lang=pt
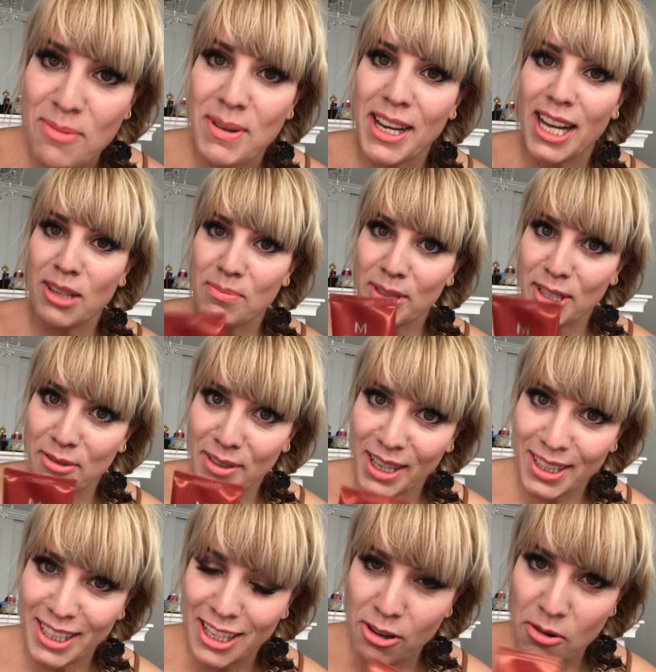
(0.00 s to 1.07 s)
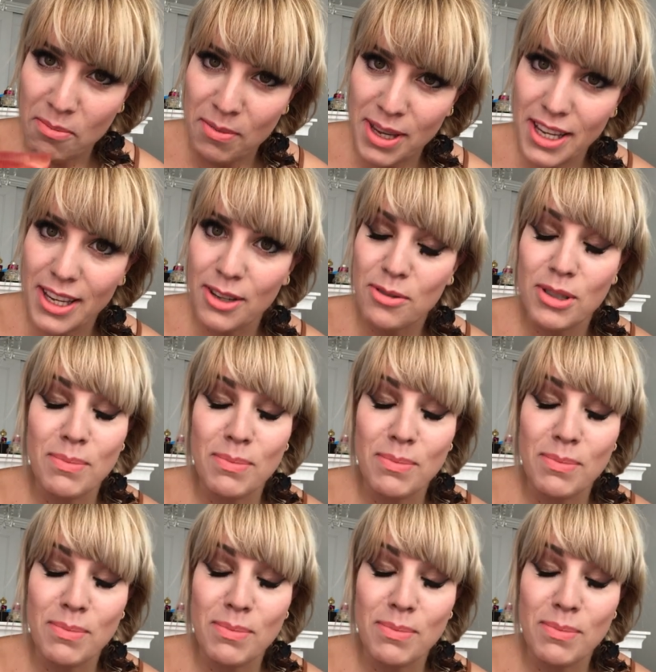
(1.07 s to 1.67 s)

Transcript: obrigada por ter ficado aqui comigo.